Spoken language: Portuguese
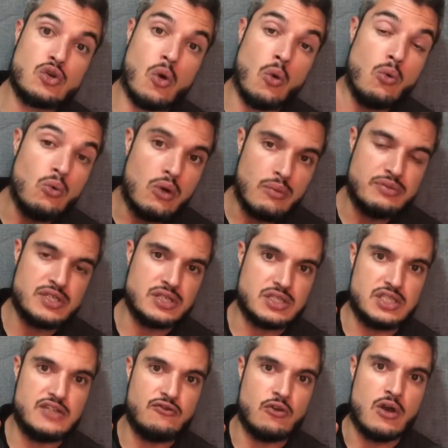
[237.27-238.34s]
com um
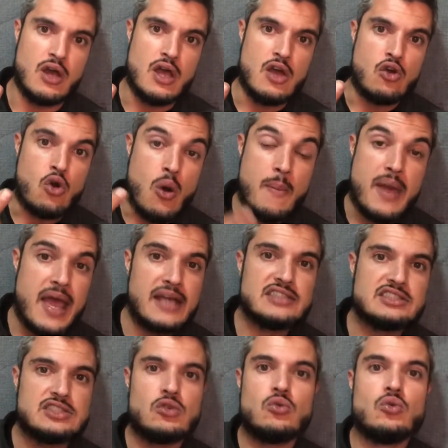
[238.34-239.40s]
objetivo,
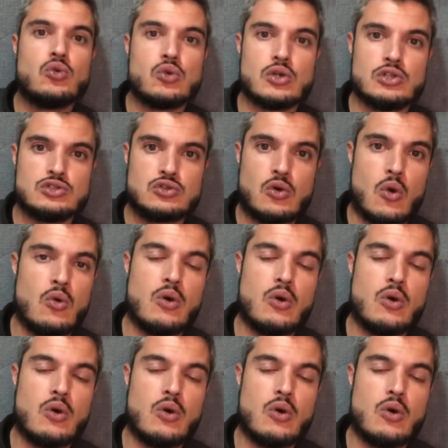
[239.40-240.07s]
começam o curso com um